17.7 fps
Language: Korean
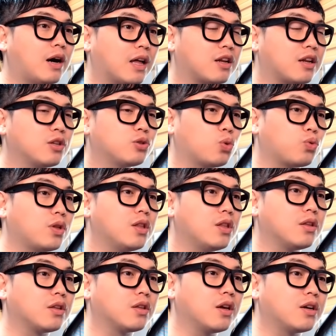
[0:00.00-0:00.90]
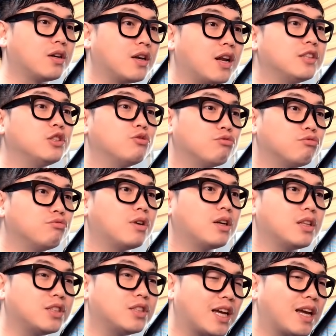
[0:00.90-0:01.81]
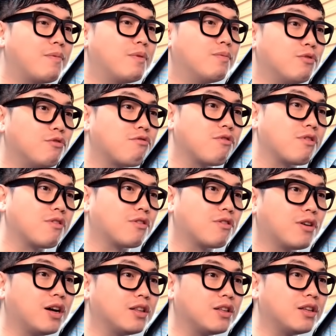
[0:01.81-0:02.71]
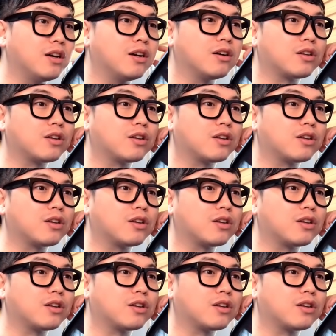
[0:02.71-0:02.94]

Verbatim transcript: 아사리 줬대는 게 그래야지 누군가한테 책임을 물을 수 있을 거 아니야.